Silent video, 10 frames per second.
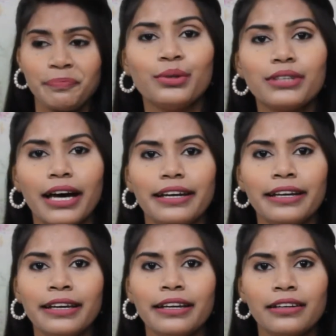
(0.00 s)
तो सारे
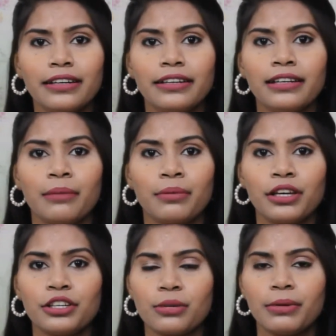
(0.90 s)
ही इंग्रेडिएंट आपके
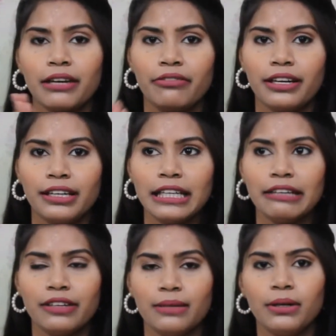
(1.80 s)
किचन में डेफिनेटली
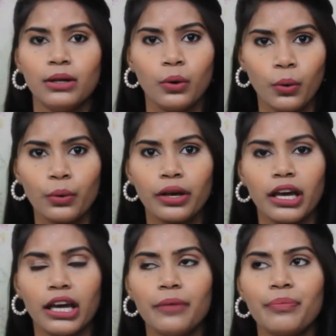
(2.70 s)
अवेलेबल
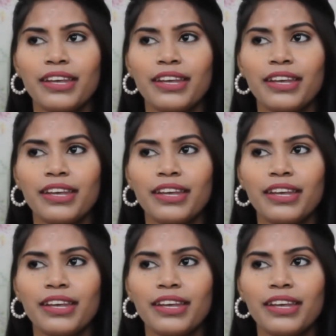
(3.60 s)
होंगे